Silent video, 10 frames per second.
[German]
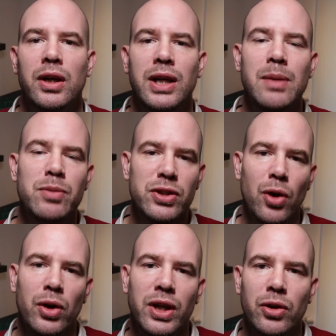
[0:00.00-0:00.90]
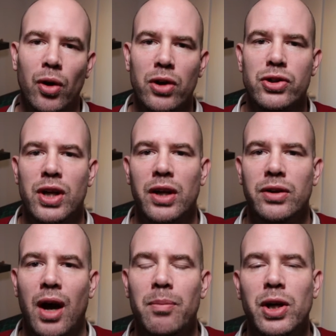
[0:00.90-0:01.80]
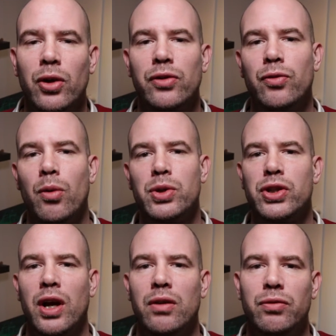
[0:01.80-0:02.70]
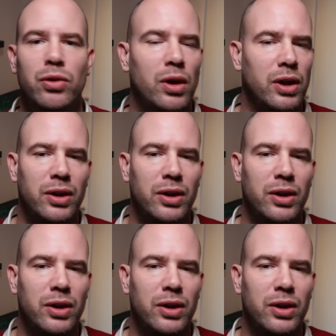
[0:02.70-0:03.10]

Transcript: Gibt es noch nicht in Deutschland, aber ihr könnt es vorbestellen für,